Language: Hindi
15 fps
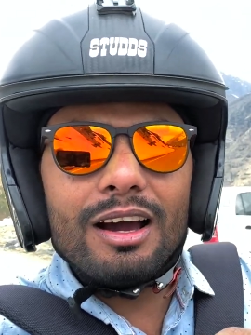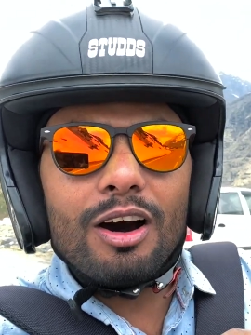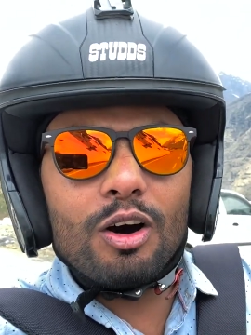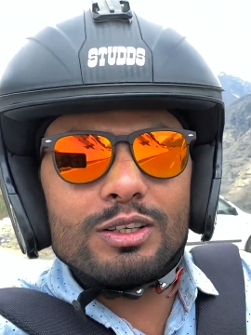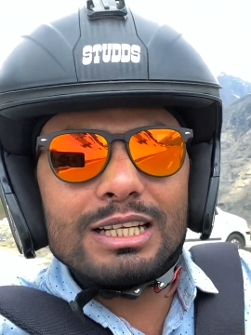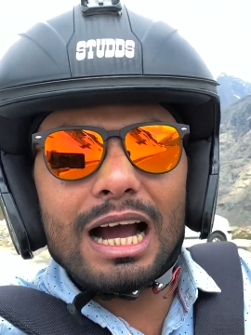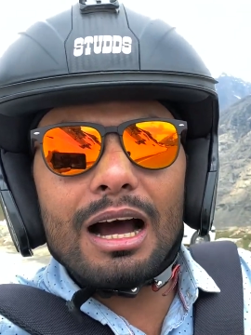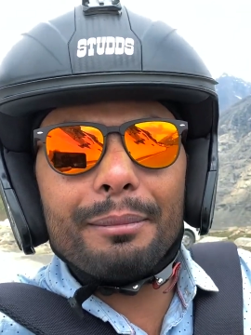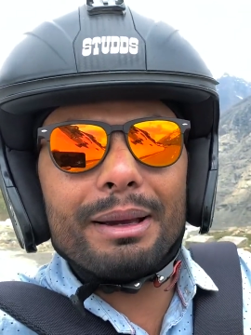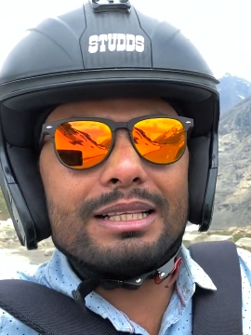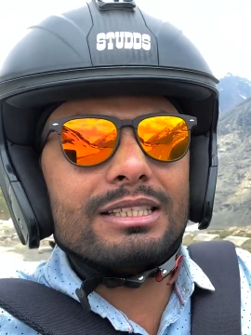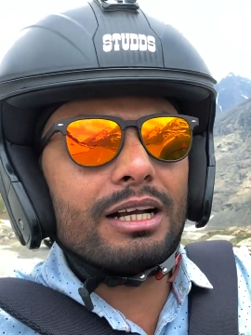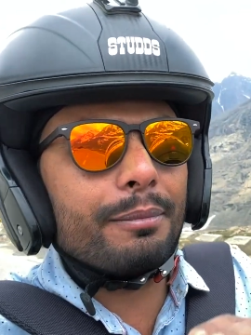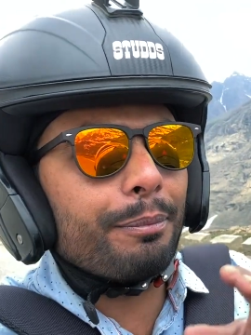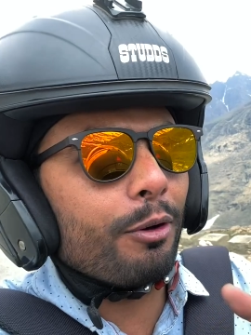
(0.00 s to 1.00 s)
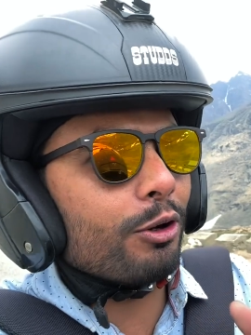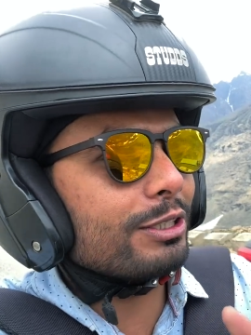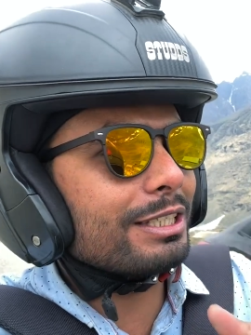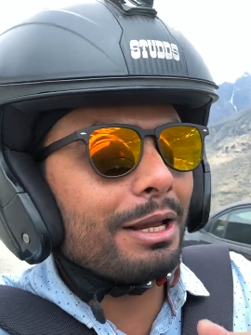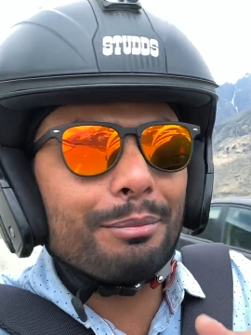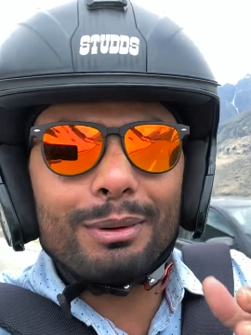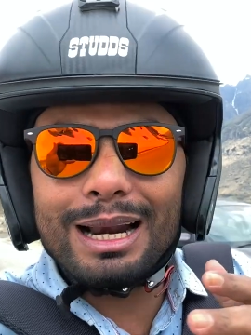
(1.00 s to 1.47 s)
और जहाँ हमें चेक पोस्ट
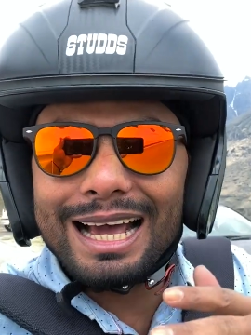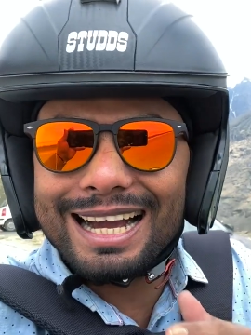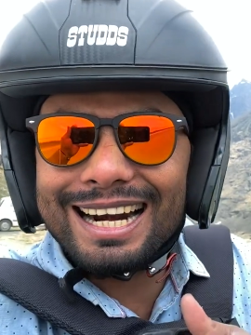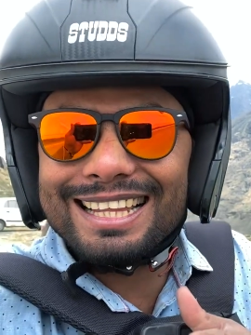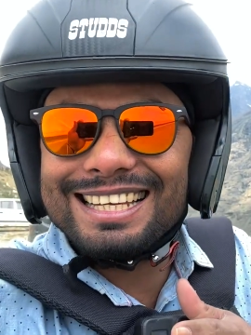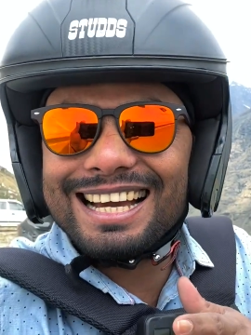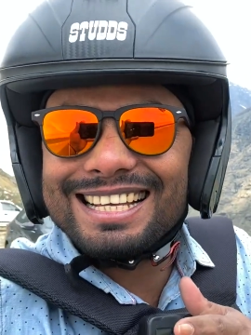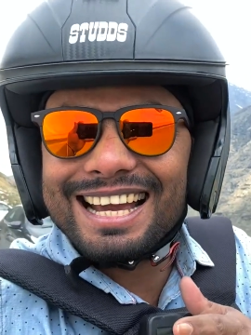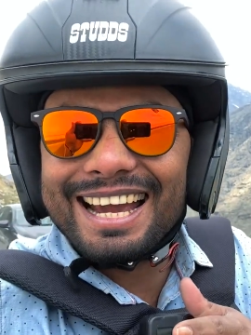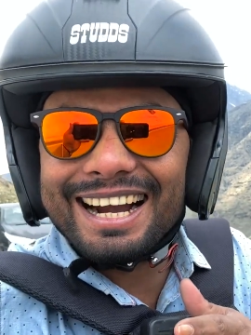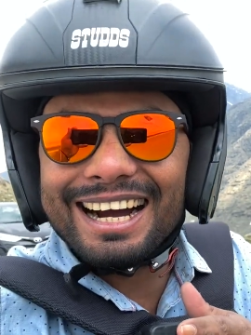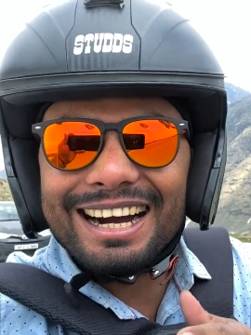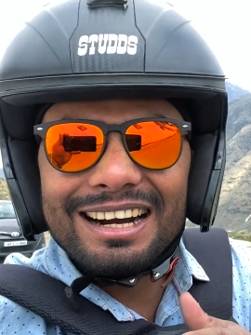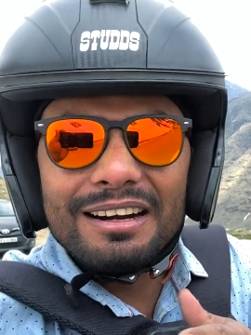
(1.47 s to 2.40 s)
से मना कर दिया जाएगा